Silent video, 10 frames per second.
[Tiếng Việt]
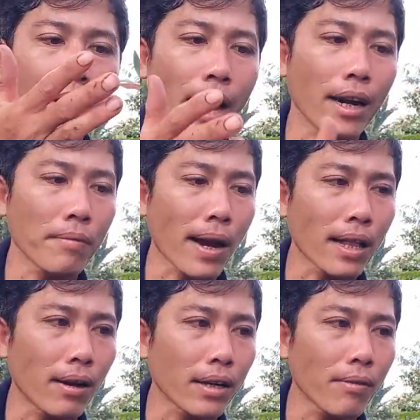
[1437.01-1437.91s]
hai đợt
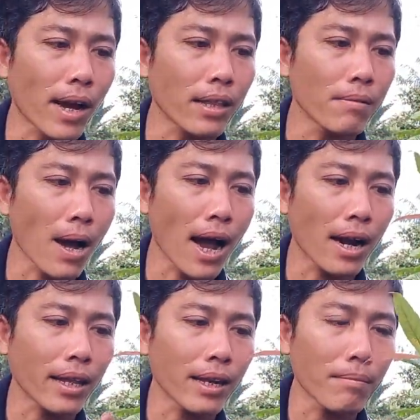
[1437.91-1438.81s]
phân thôi đợt phân thứ ba
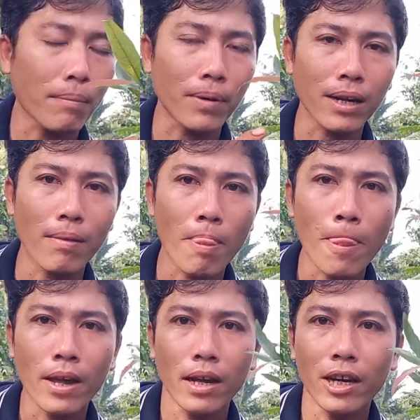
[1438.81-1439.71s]
là thấy nó mập rồi
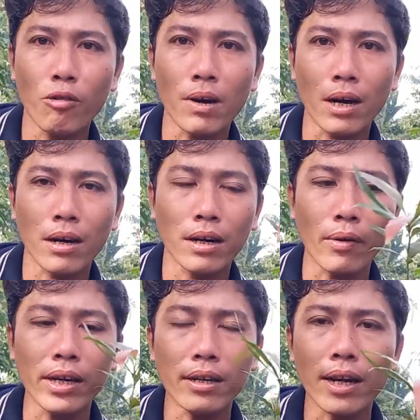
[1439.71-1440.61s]
ví dụ mà
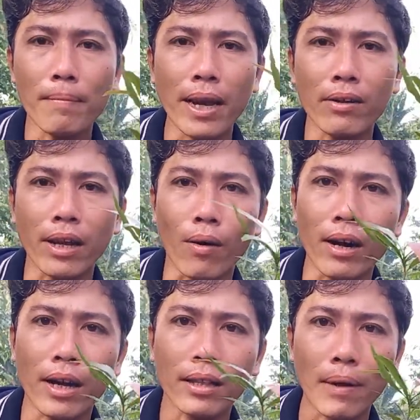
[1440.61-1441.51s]
đối với những cây mai nhỏ
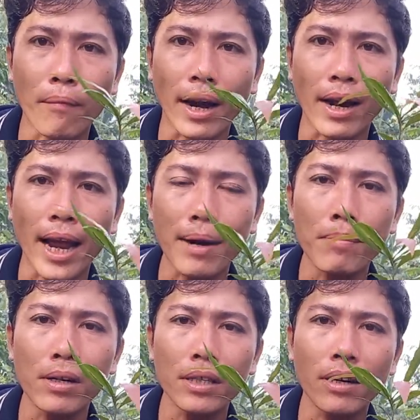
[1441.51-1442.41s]
nhỏ nè tầm khoảng
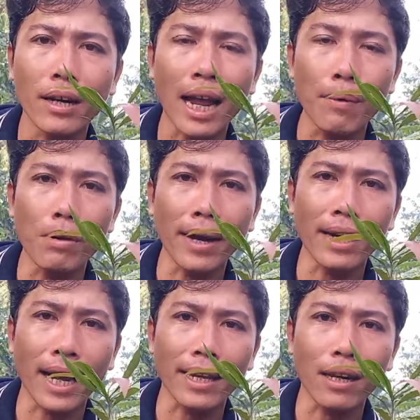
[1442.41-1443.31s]
20 cho đến 20 mấy
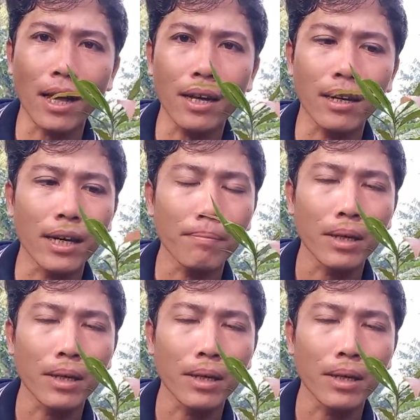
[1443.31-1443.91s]
ngày trở lên thì